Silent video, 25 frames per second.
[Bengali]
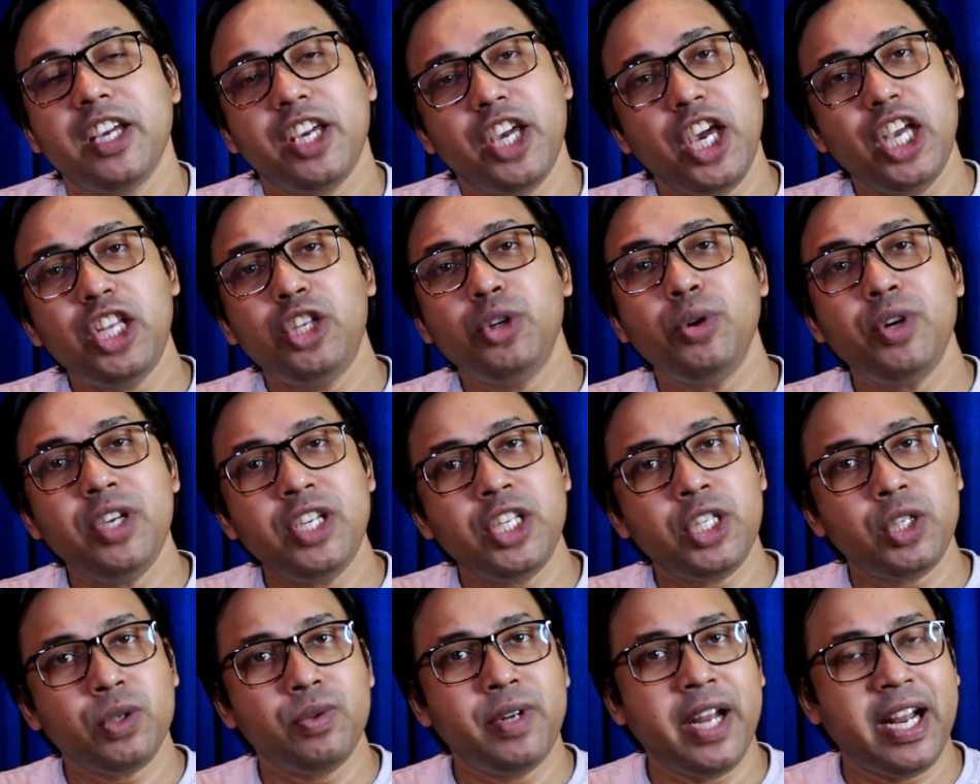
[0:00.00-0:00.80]
কিছু
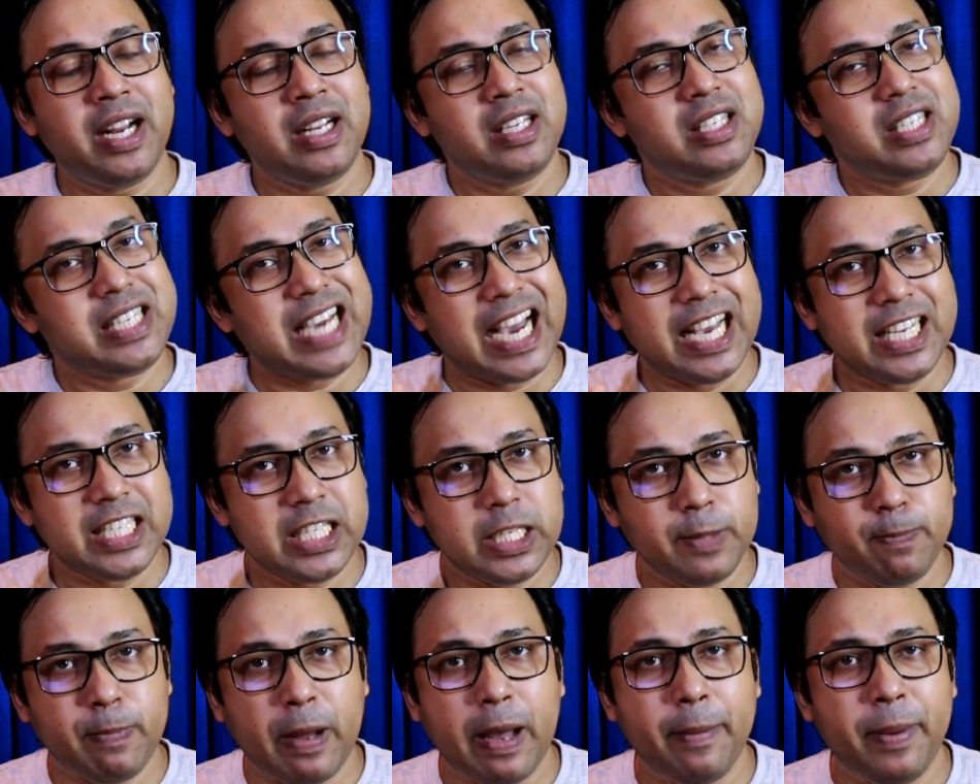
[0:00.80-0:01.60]
স্টুডেন্ট চান্স
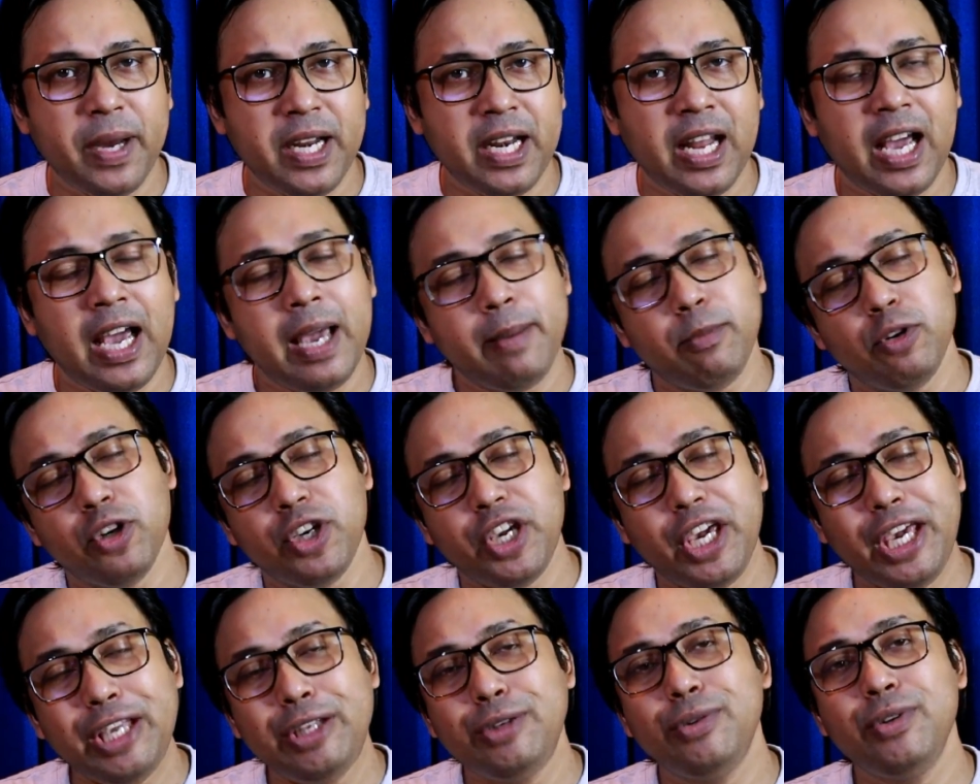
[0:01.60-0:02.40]
পাবে না এবং
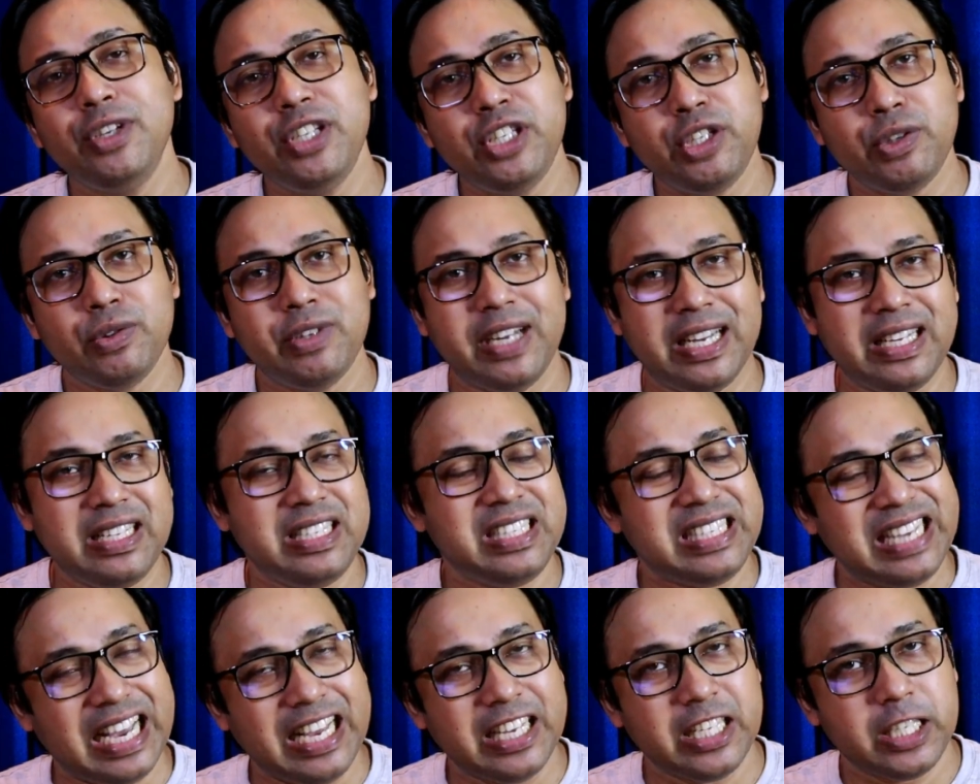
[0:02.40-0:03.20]
কিছু স্টুডেন্ট
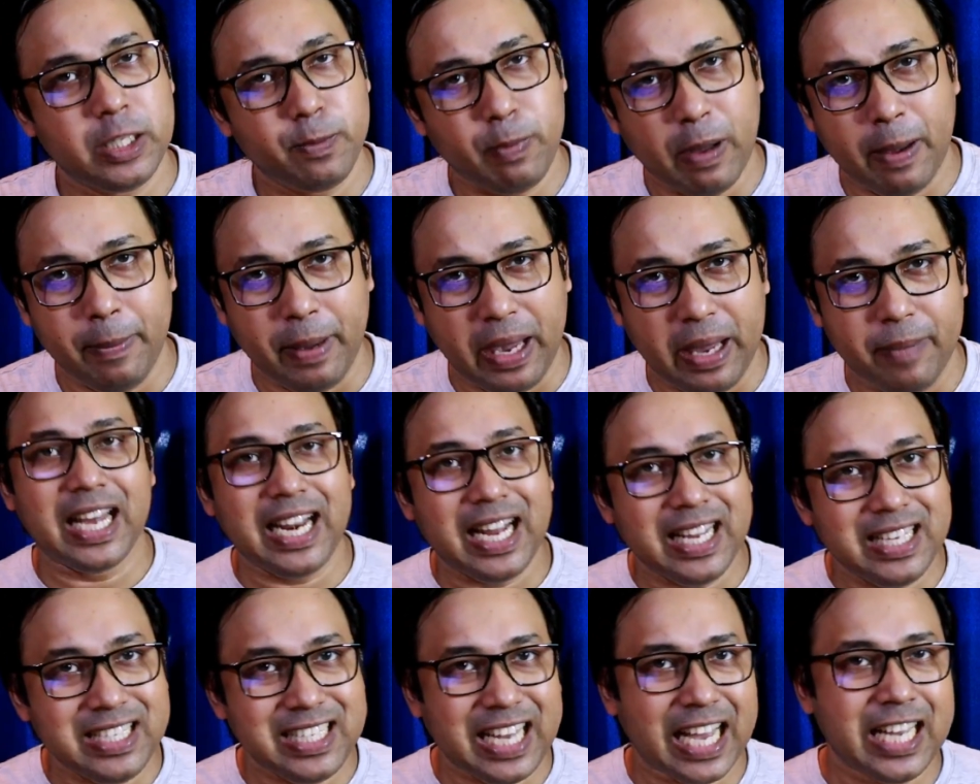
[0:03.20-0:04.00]
চান্স পাবে
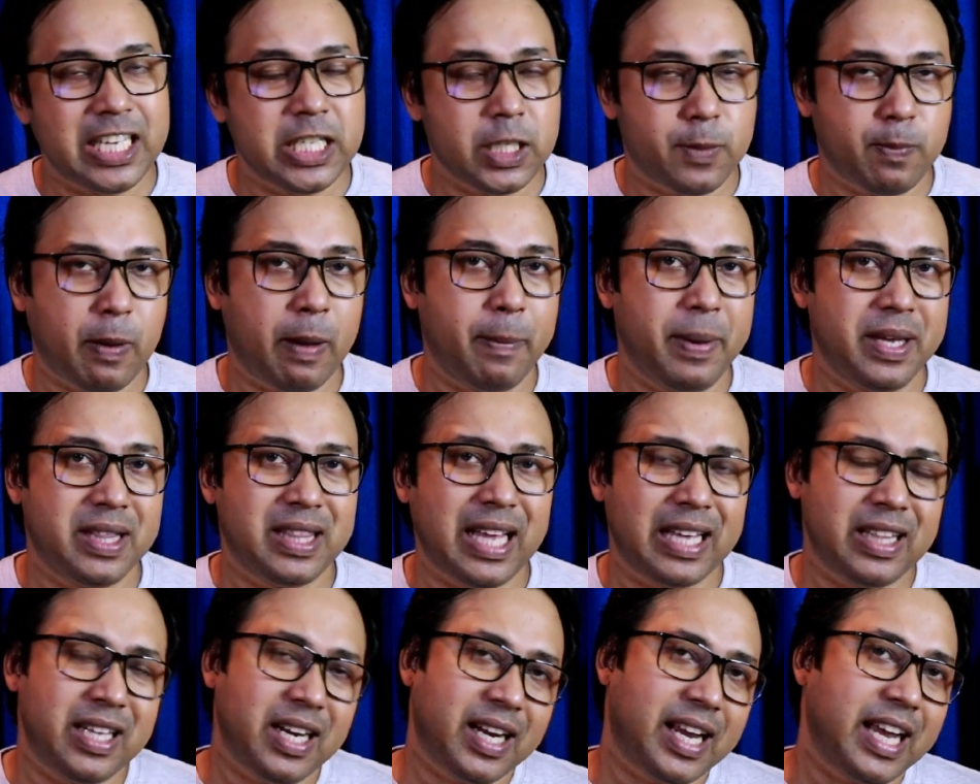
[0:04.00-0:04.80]
যারা চান্স পাবে
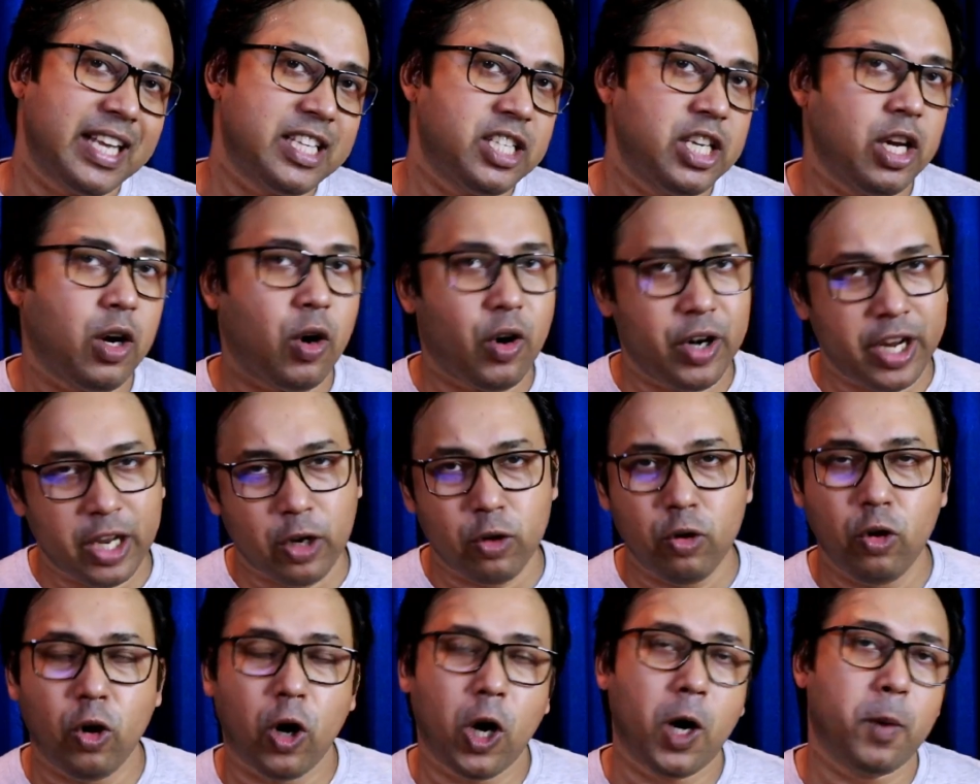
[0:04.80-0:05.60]
তাদের কাছে
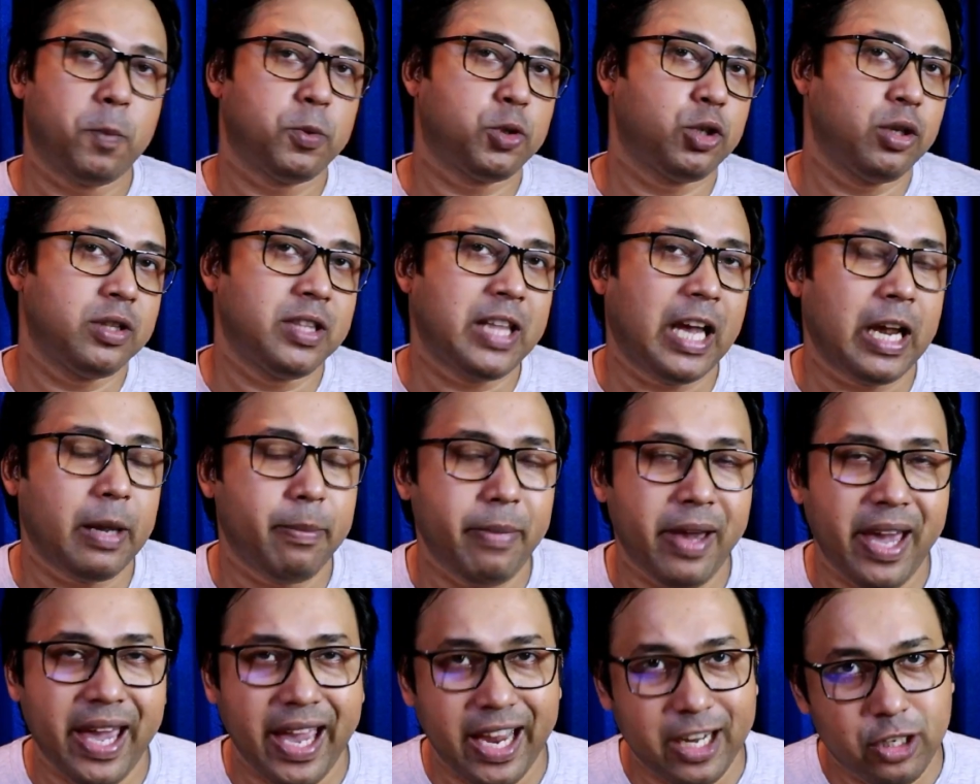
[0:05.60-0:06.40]
অনেকগুলো অপশন
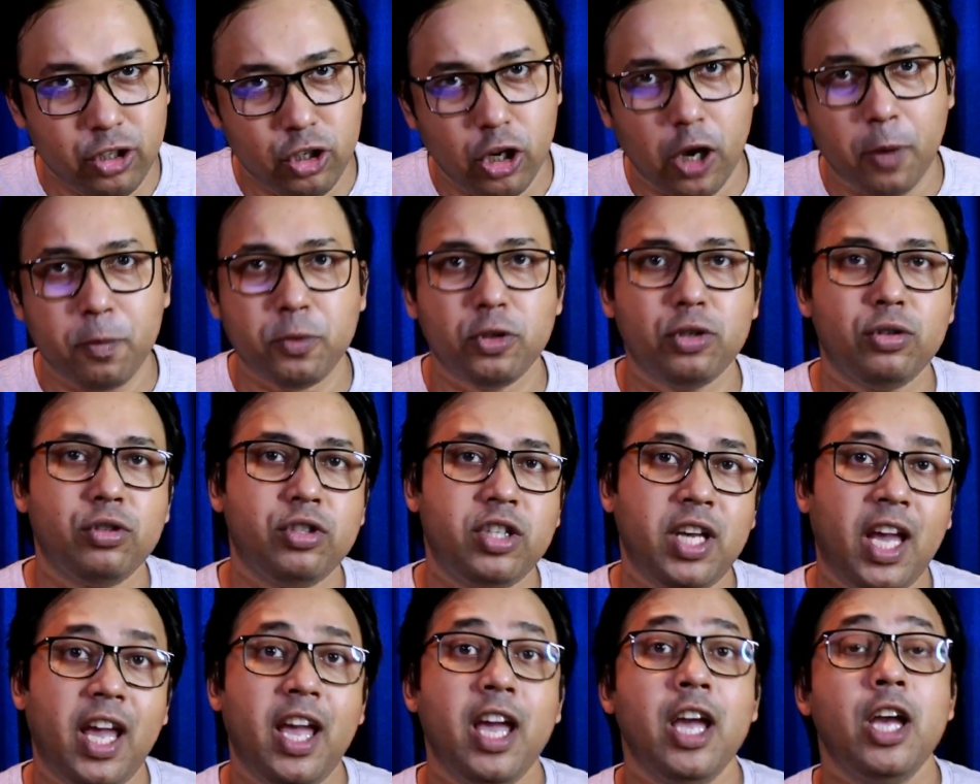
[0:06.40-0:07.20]
থাকবে একটি অপশন
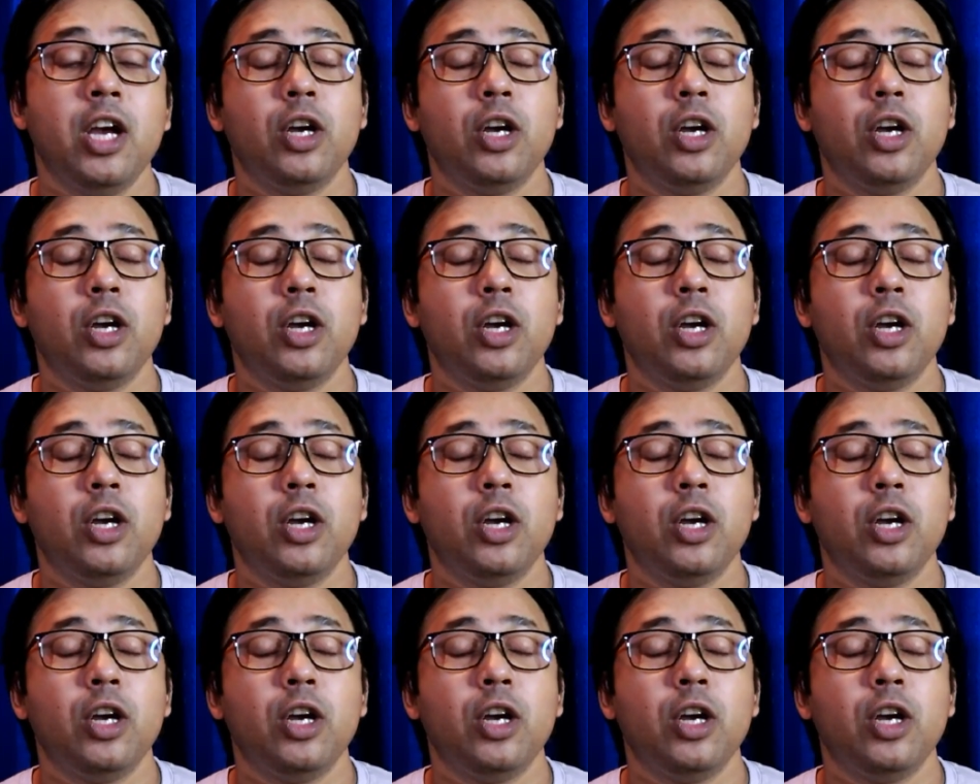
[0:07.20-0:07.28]
হচ্ছে